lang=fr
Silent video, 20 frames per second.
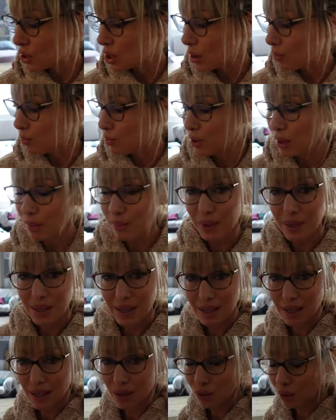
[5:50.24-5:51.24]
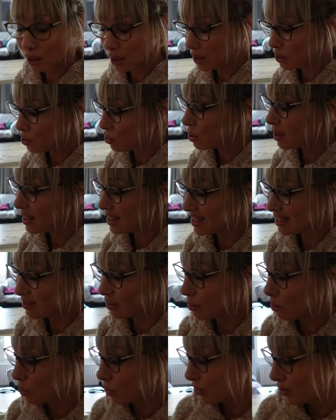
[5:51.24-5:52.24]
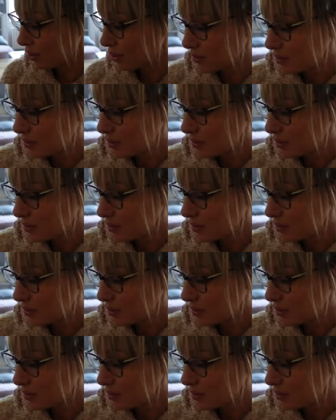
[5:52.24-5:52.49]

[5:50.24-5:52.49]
j'avais plus d'appétit après 4 jours, là j'ai vraiment faim.